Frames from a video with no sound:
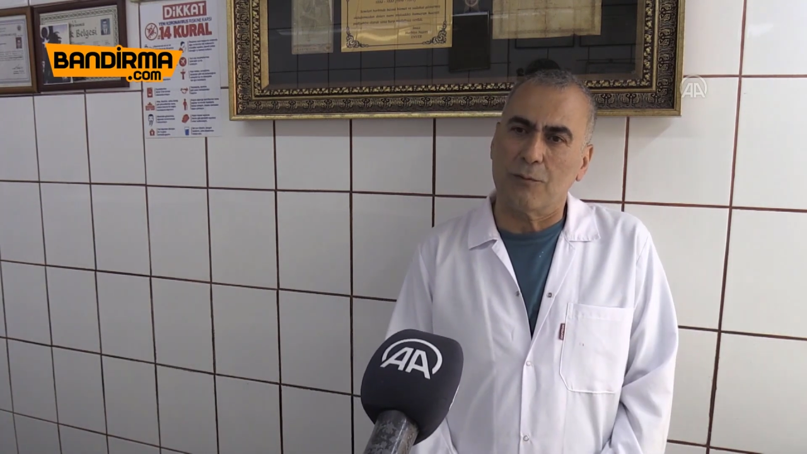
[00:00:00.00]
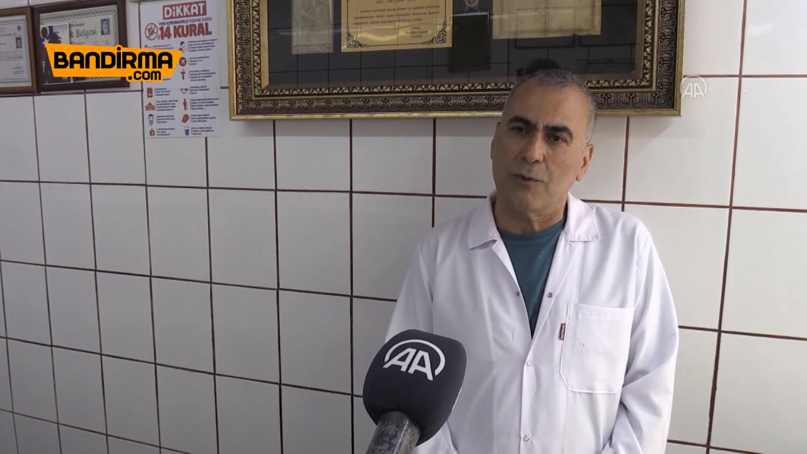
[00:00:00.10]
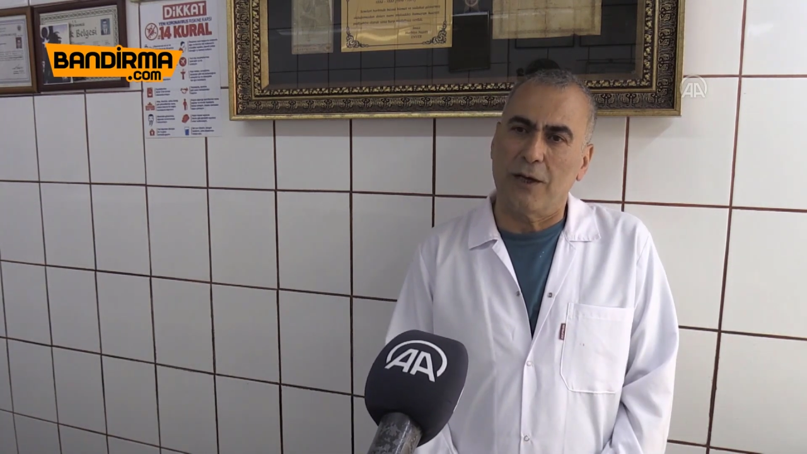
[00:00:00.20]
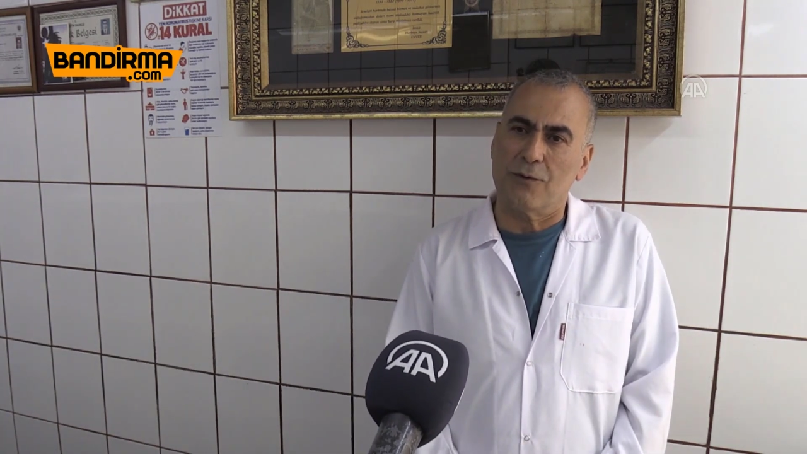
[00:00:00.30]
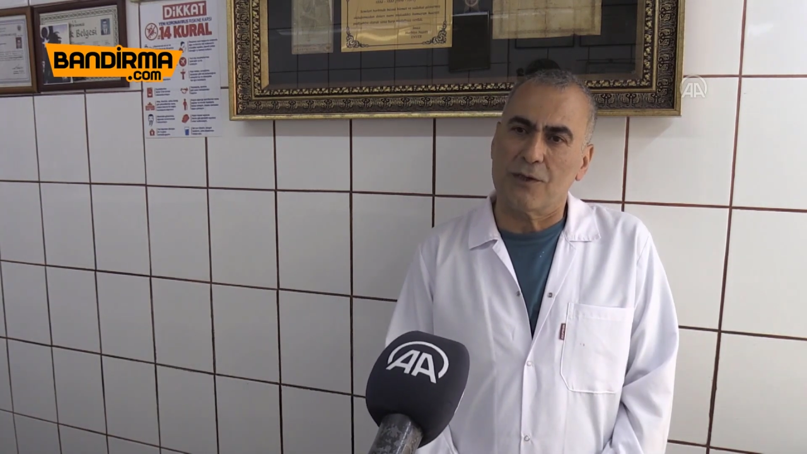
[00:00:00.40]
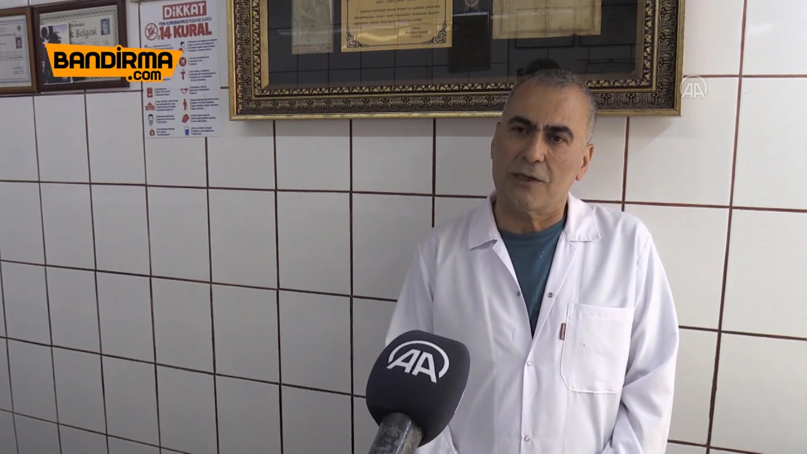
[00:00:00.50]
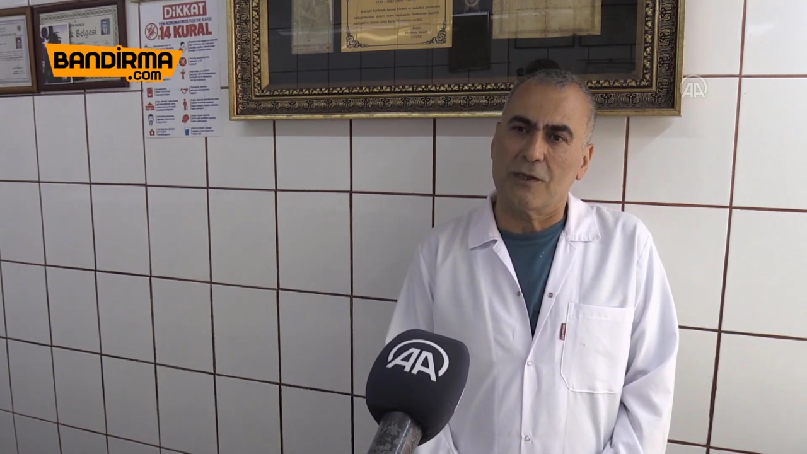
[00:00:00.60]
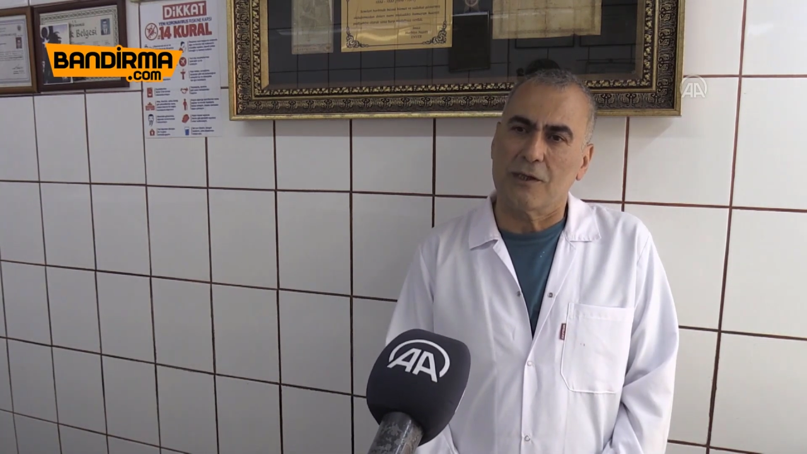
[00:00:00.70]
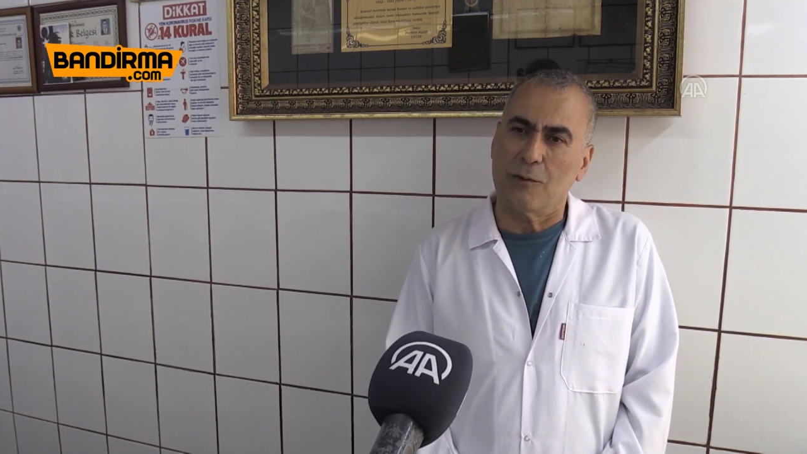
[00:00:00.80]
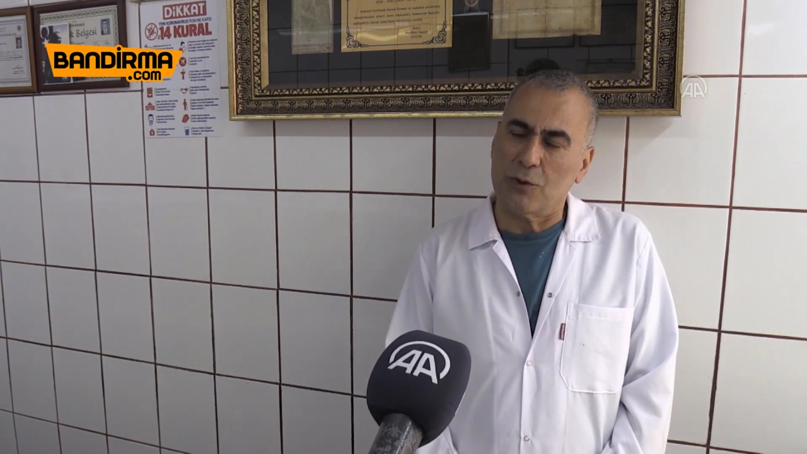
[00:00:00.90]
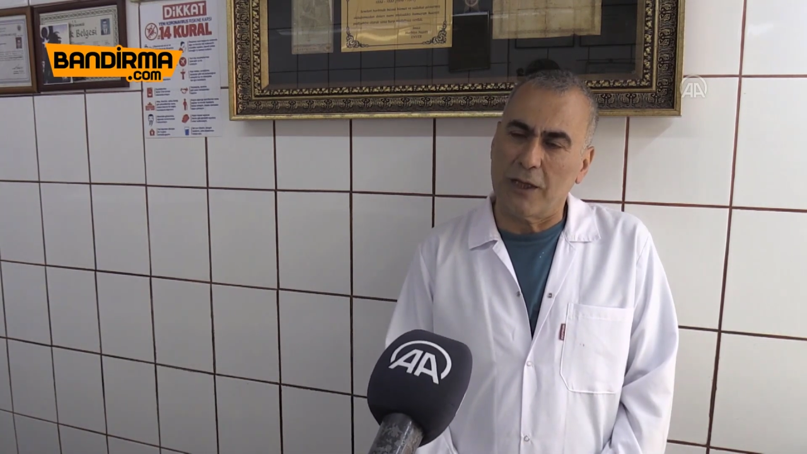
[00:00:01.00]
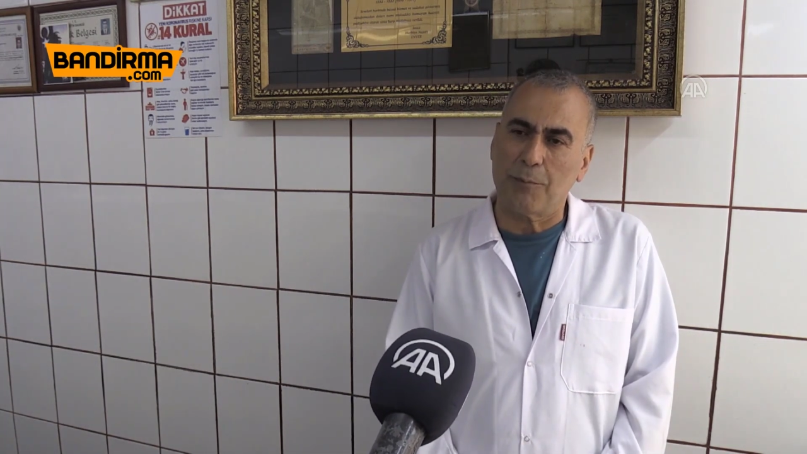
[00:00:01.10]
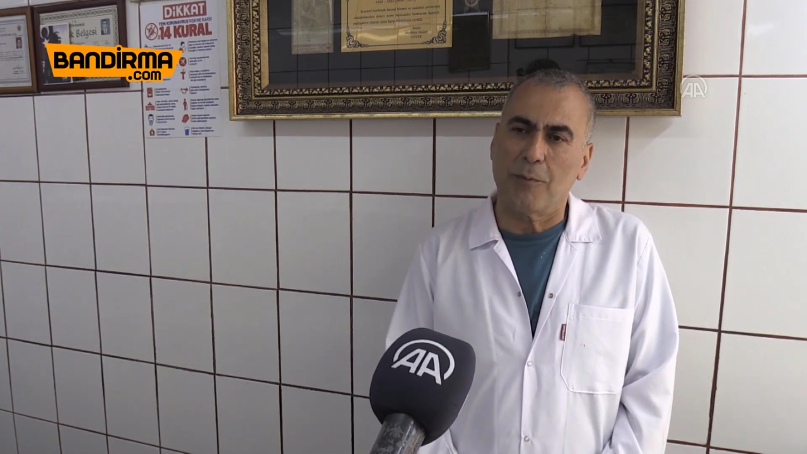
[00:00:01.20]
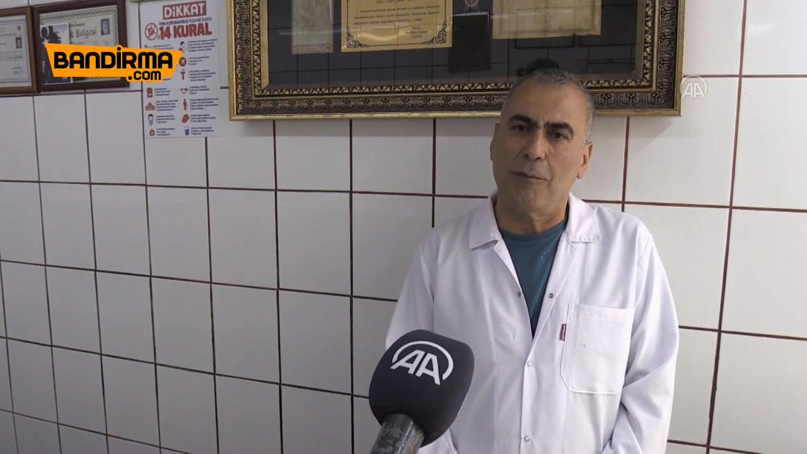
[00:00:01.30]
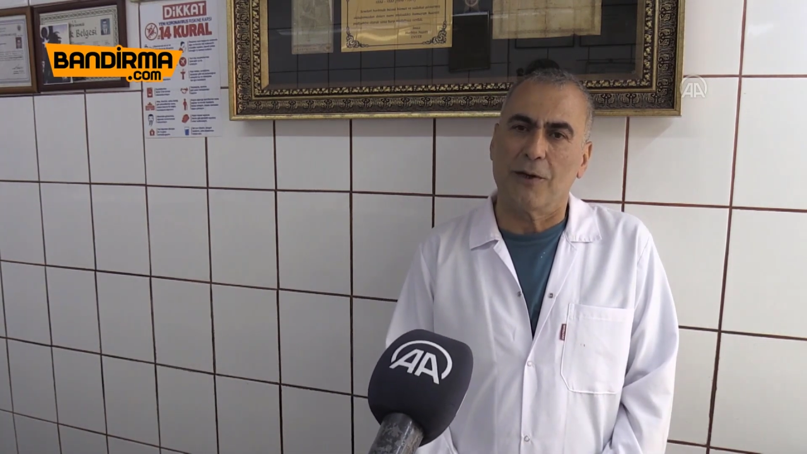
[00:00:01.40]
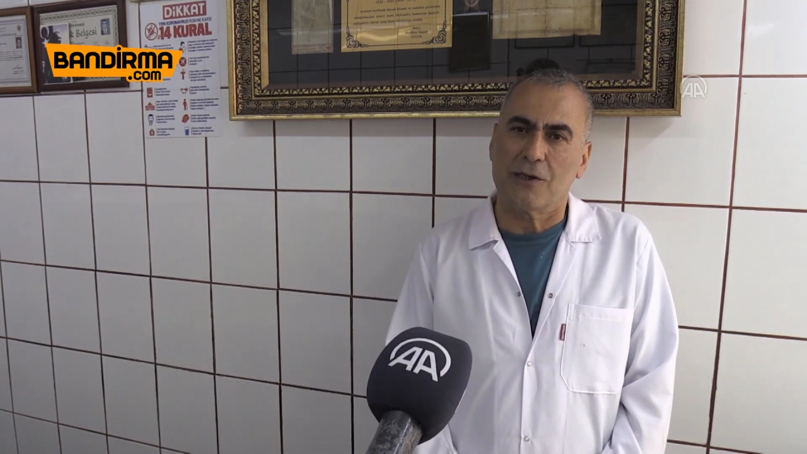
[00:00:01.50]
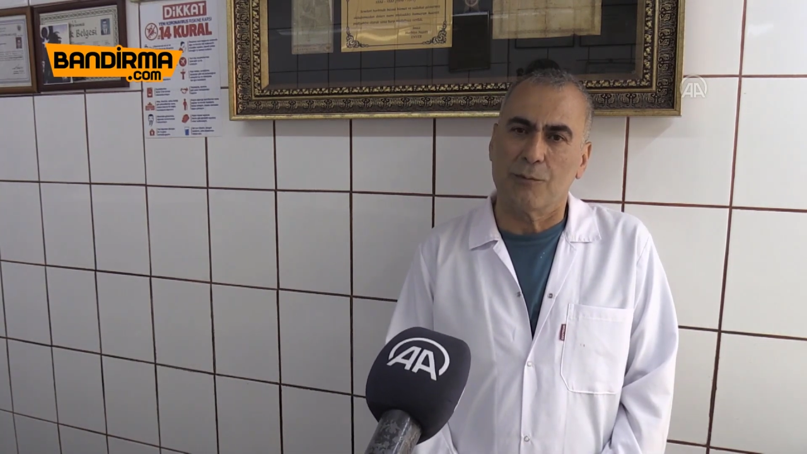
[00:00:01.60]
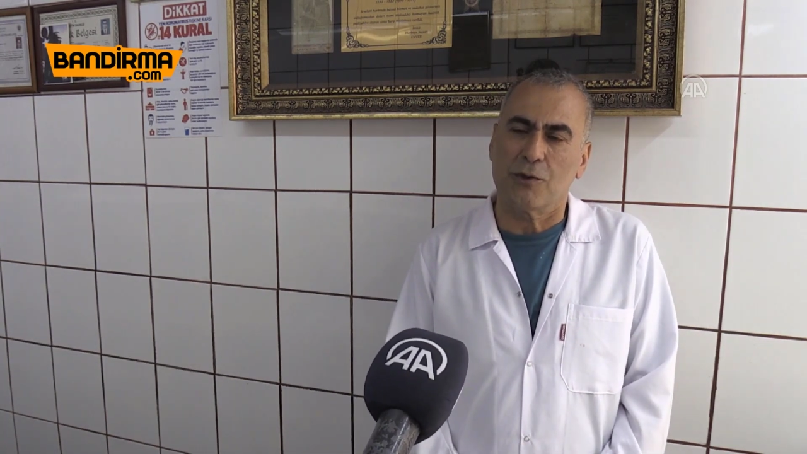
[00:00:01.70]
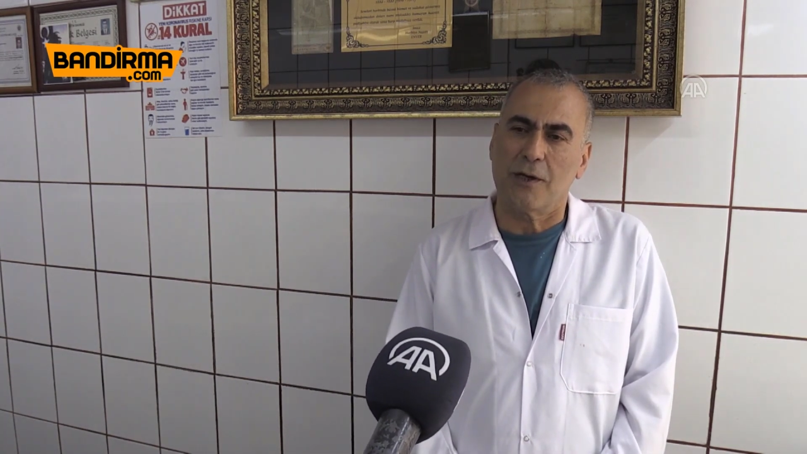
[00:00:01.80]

bu helvacılık işini burada yapmaya başlamış.